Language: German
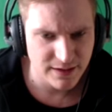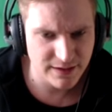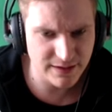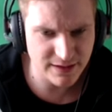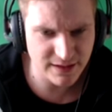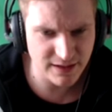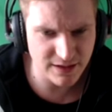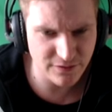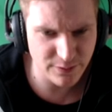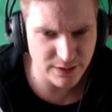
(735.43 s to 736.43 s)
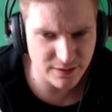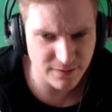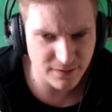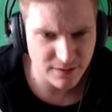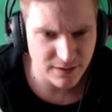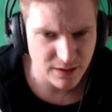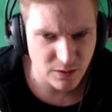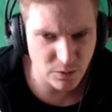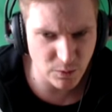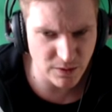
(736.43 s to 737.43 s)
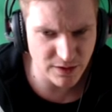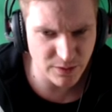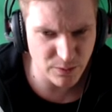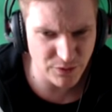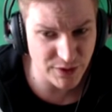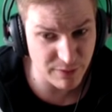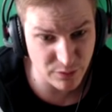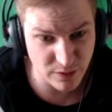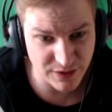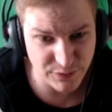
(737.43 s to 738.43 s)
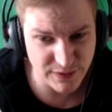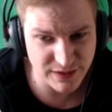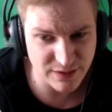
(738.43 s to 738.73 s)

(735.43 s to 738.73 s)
Hier kriegen wir Cooldown runter, aber nur ganz wenig.